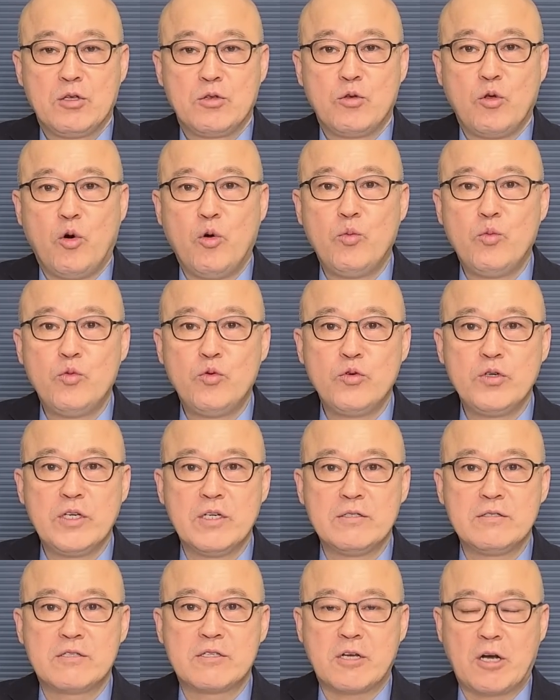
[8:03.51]

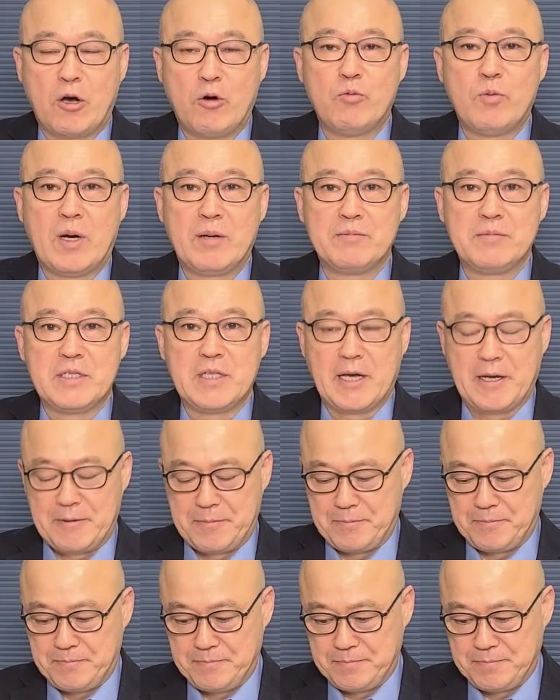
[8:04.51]
노무현 트라우마입니다.